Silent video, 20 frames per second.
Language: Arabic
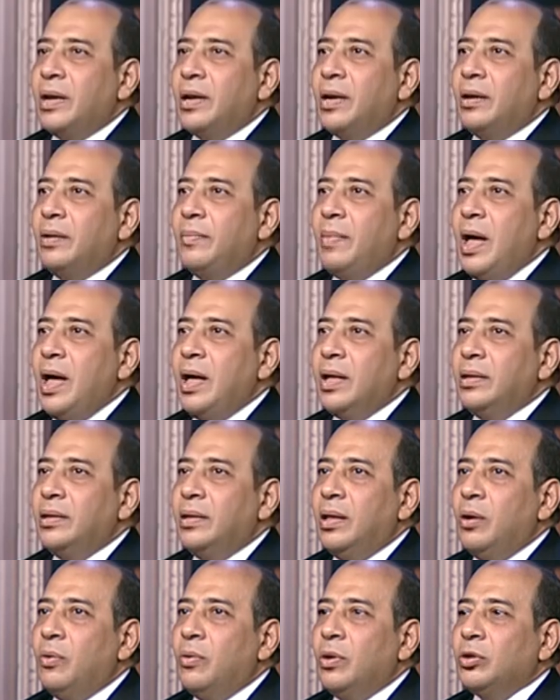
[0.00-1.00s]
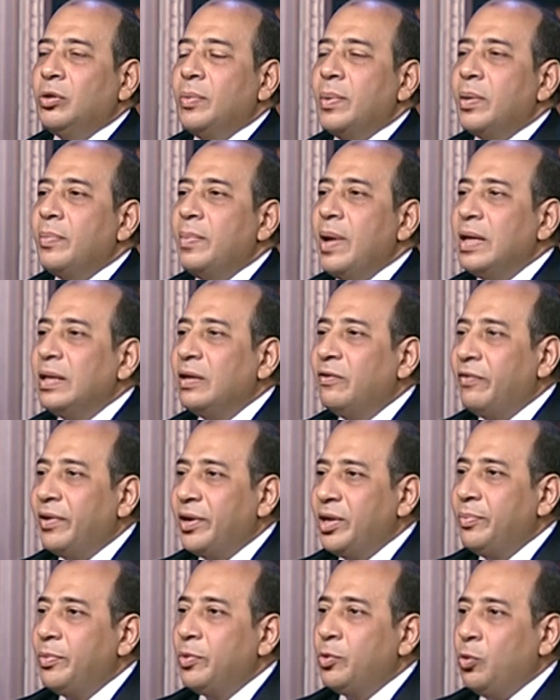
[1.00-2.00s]
المعهد ده هو يعتبر المعهد
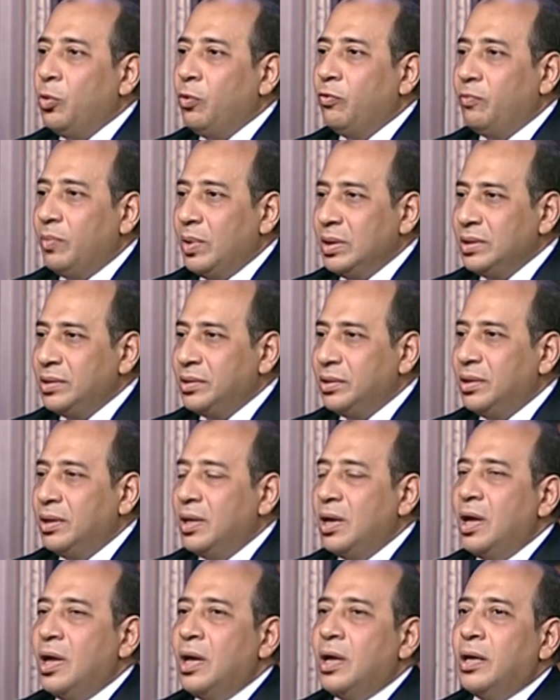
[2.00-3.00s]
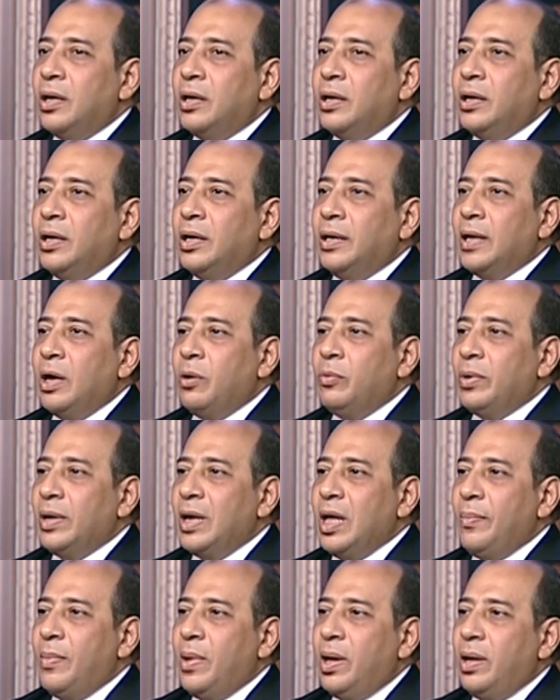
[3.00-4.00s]
الفريد من نوعه في مصر آه، احنا اول
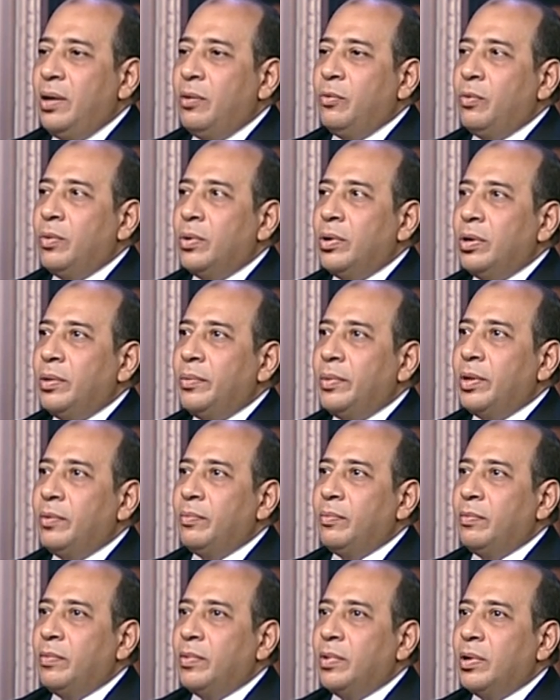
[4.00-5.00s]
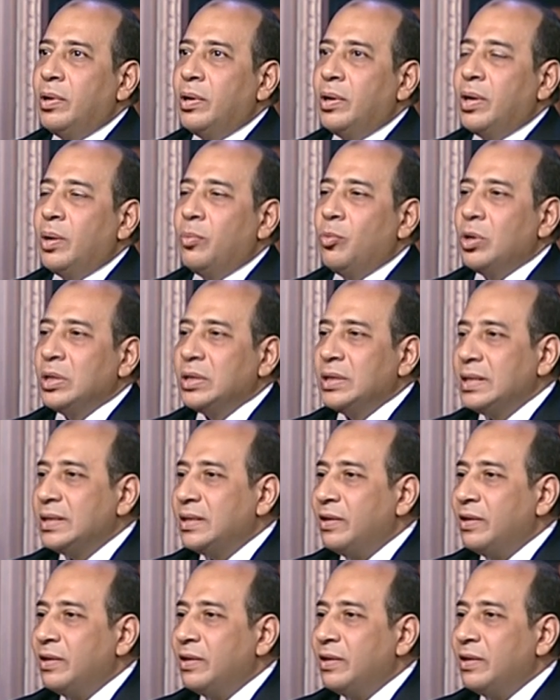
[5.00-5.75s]
جامعه ويمكن كمؤسسه